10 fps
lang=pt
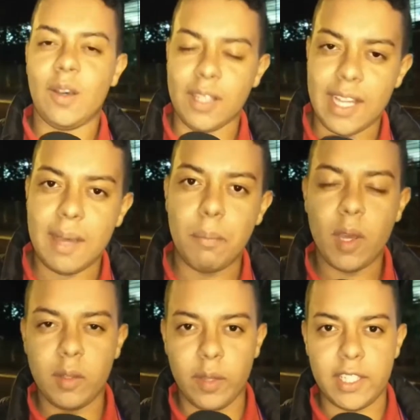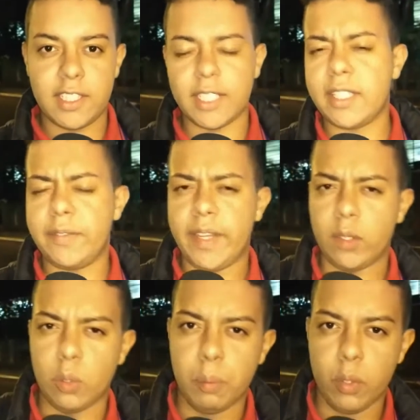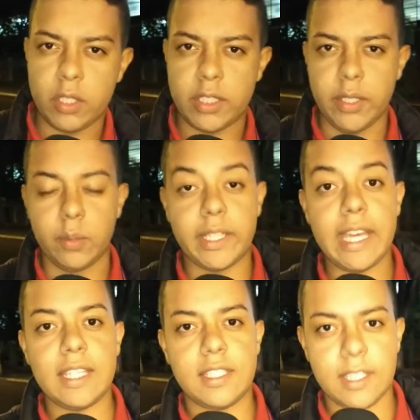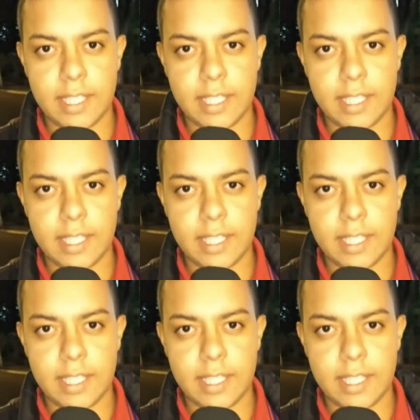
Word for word: Olá, boa noite. A TV Ayrton Bush e o Case